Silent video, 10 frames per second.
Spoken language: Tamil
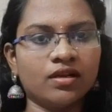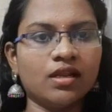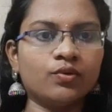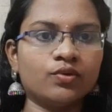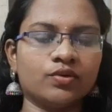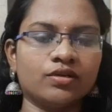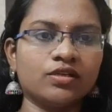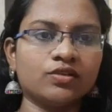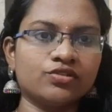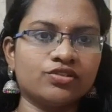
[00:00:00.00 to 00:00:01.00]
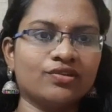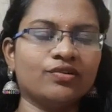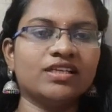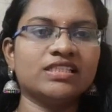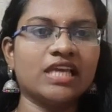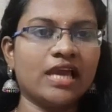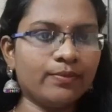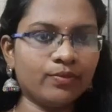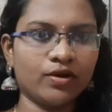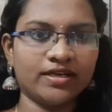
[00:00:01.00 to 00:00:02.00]
ஒரு நாள் விட்டு ஒரு நாள் குளிச்சிக்கோங்க
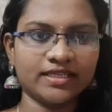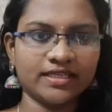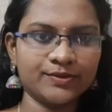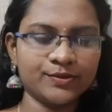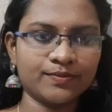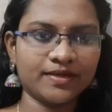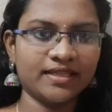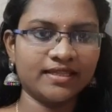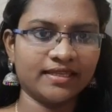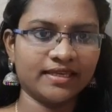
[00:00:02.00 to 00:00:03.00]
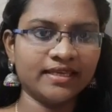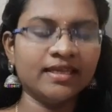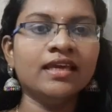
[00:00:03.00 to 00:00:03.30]
ஷாம்பு அடிக்கடி யூஸ் பண்ணாதீங்க